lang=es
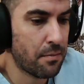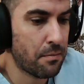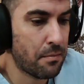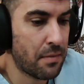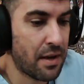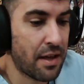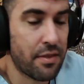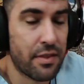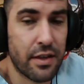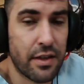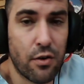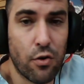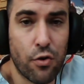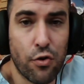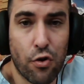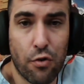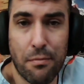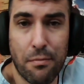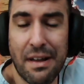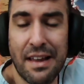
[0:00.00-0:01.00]
más de lo
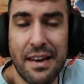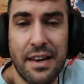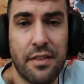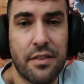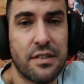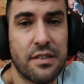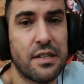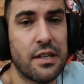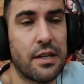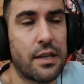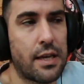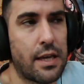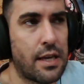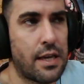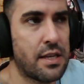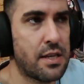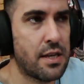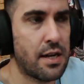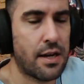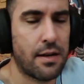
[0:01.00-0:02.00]
normal, es decir, que
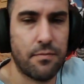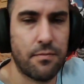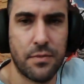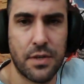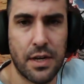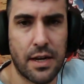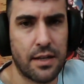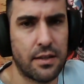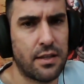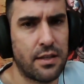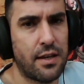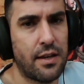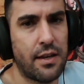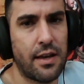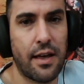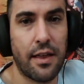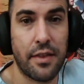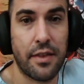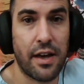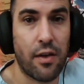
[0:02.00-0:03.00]
ella ya te
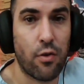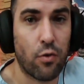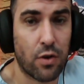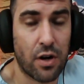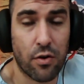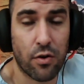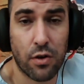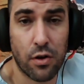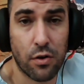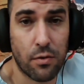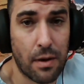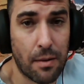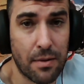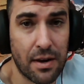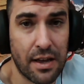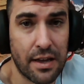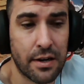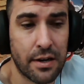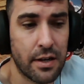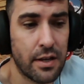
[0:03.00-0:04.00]
ha dejado claro que no va a
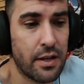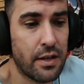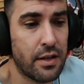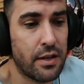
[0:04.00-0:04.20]
hablar.